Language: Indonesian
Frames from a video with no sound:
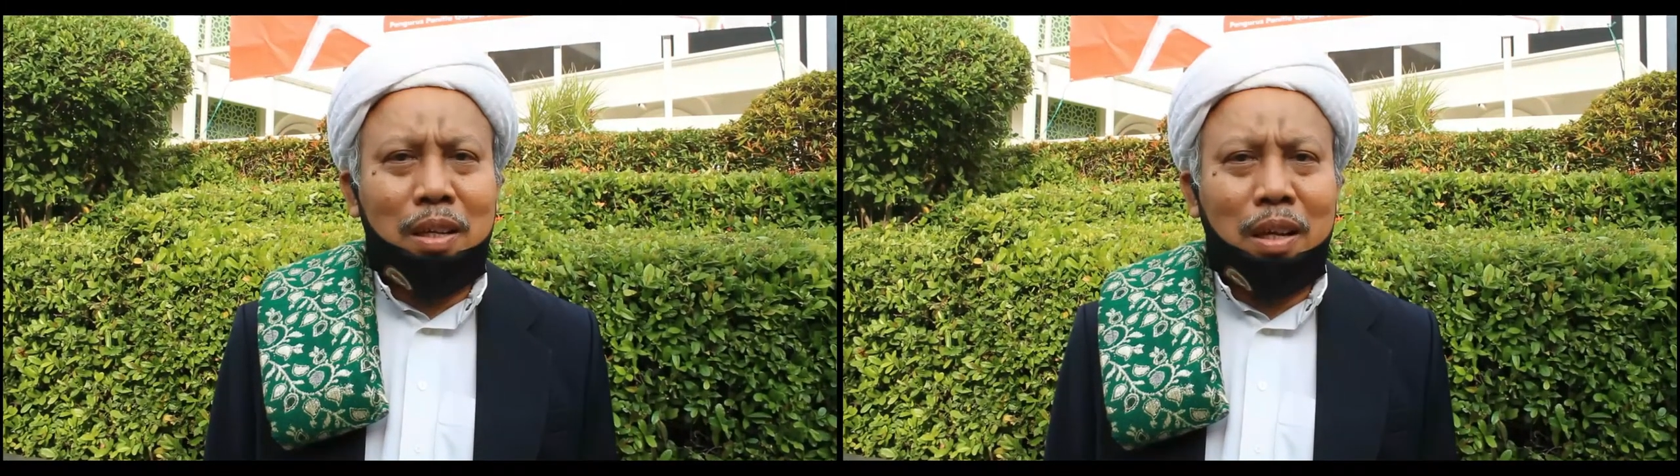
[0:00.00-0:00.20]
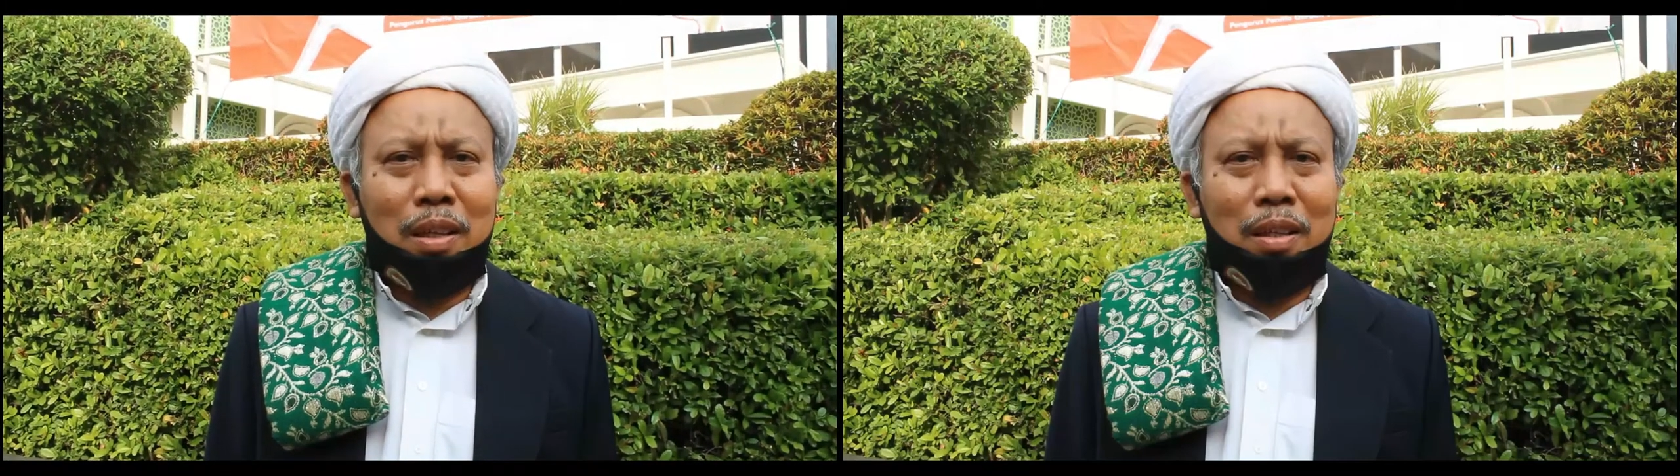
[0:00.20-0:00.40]

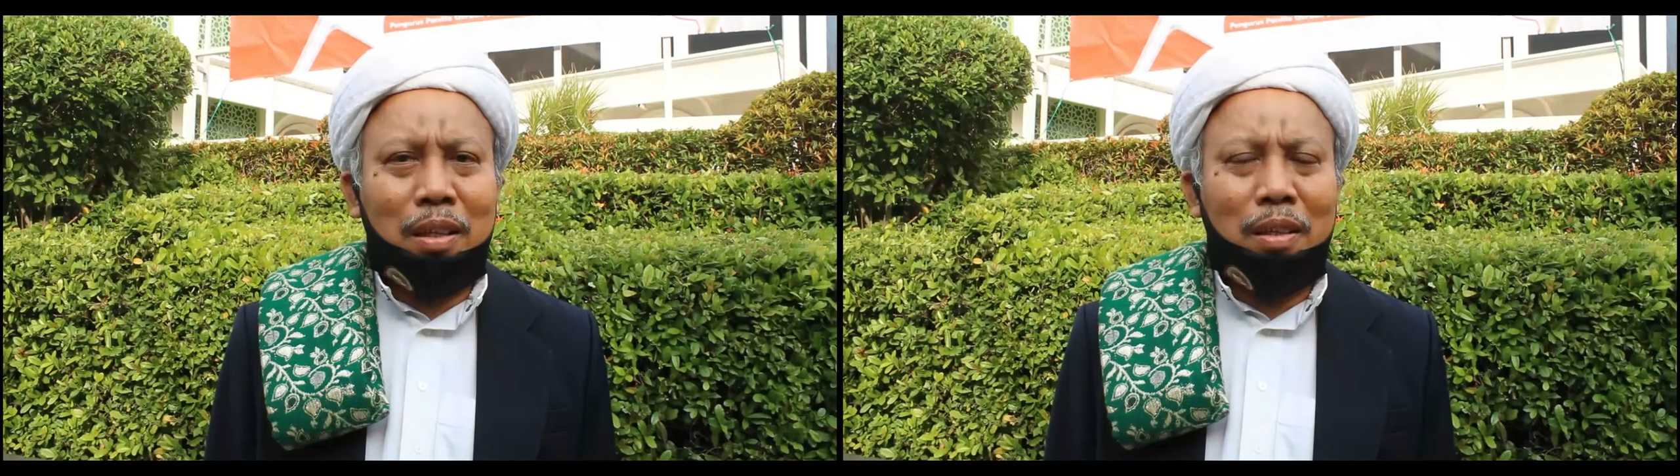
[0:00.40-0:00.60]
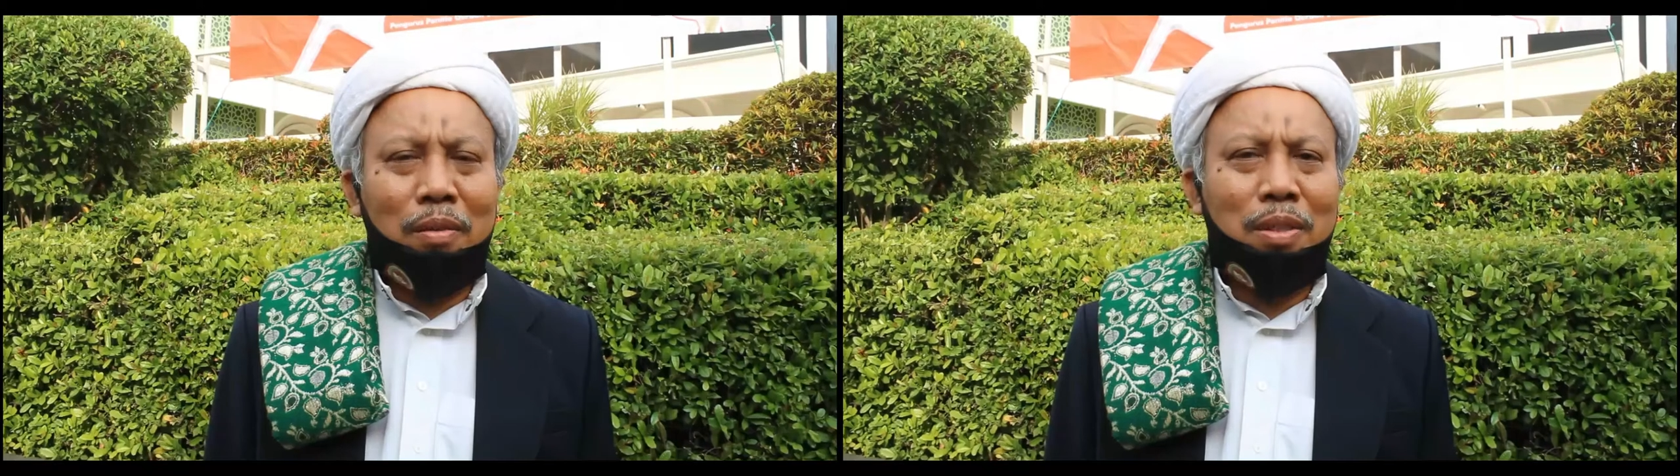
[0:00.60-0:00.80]
yang
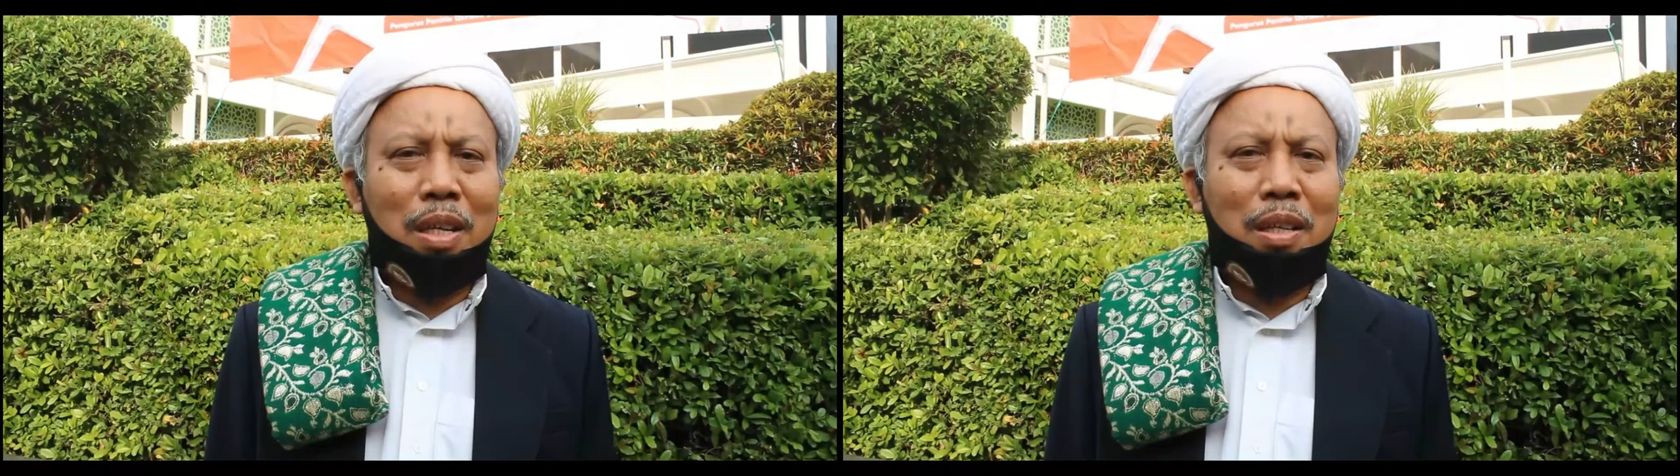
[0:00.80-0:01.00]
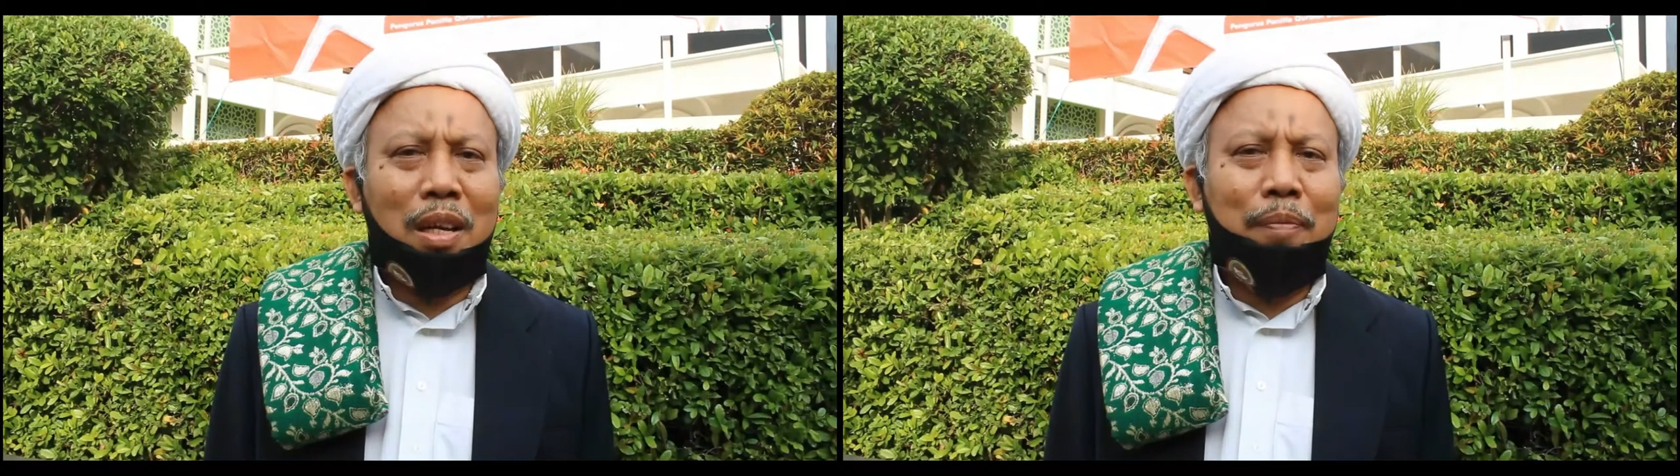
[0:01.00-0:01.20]
tentu
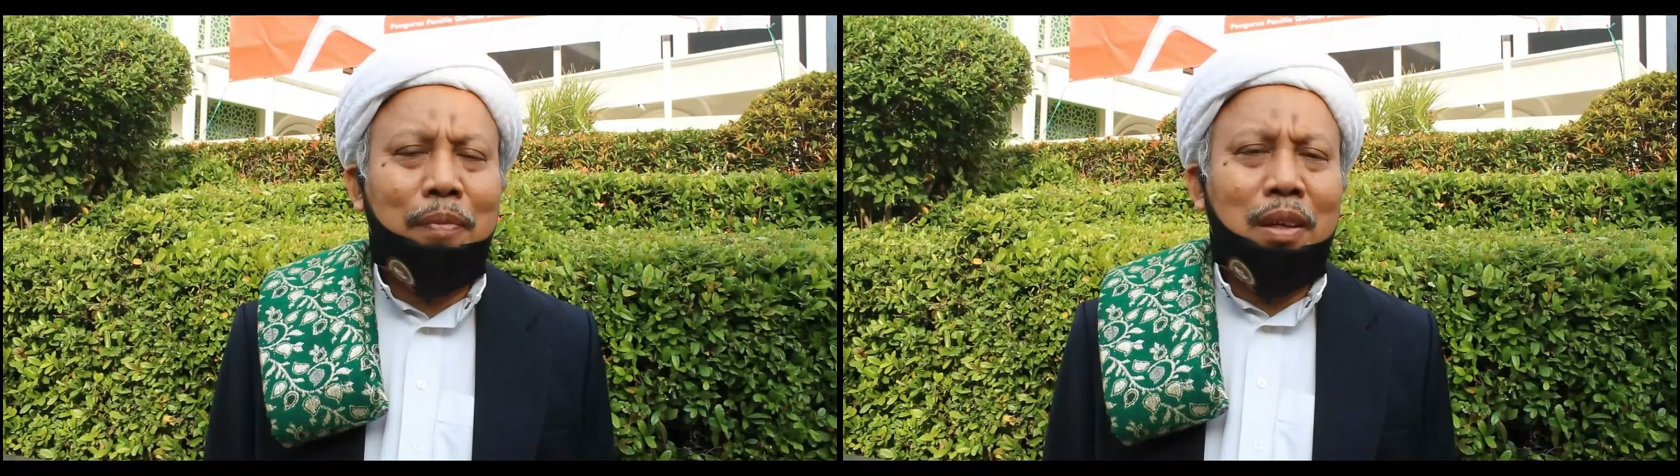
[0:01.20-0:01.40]
saja